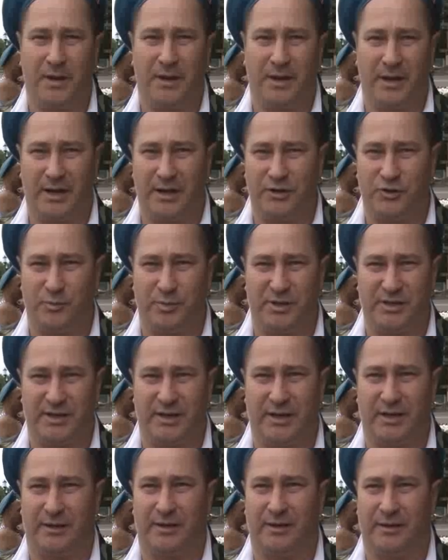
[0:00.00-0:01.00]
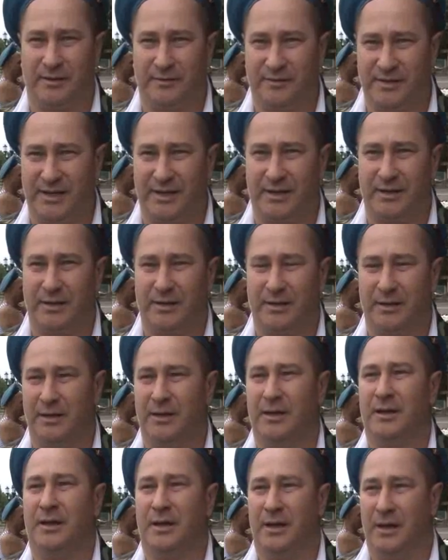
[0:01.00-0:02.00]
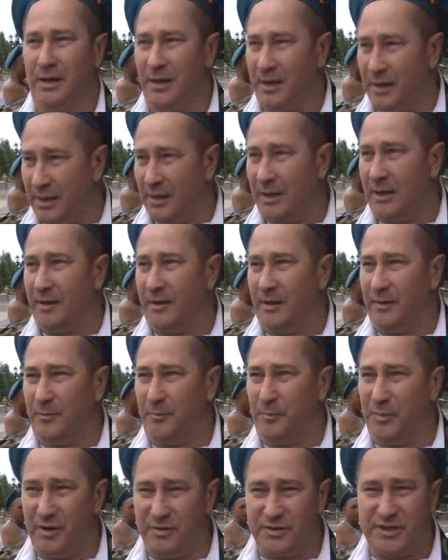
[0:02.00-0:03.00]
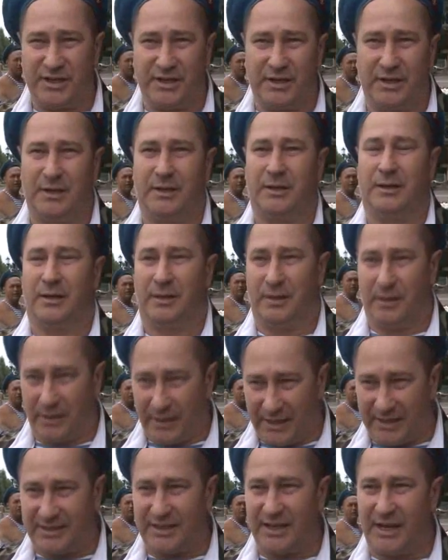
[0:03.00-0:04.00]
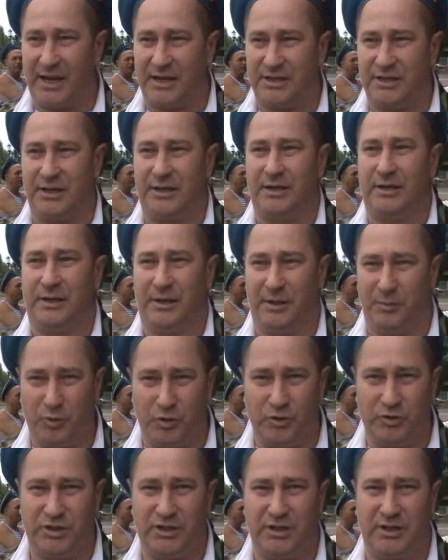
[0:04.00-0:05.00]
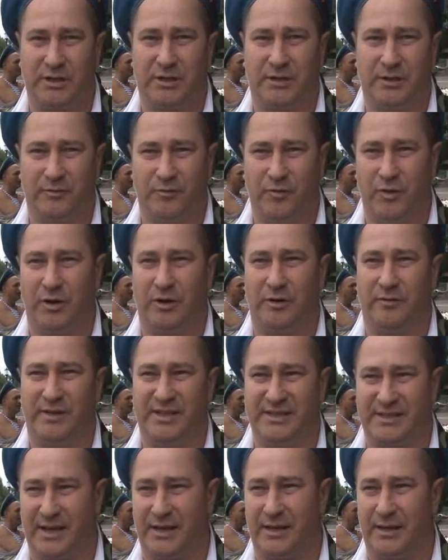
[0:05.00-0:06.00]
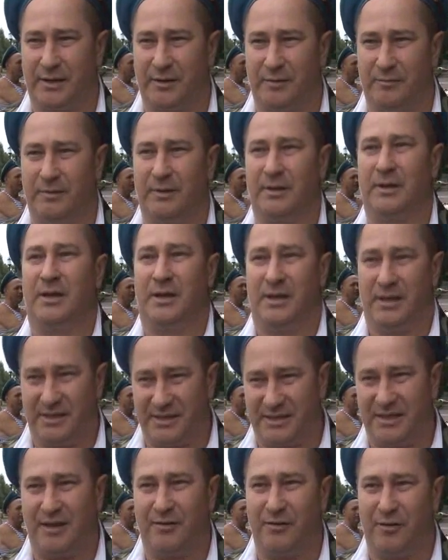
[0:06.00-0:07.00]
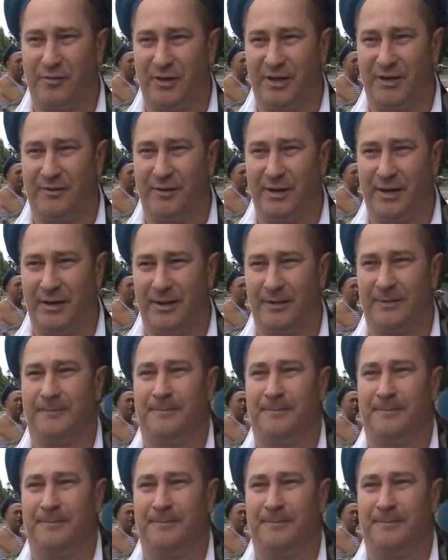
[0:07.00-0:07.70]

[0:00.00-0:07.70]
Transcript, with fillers: Я хочу поздравить всех бывших, настоящих и будущих воинов-десантников. Слава ВДВ!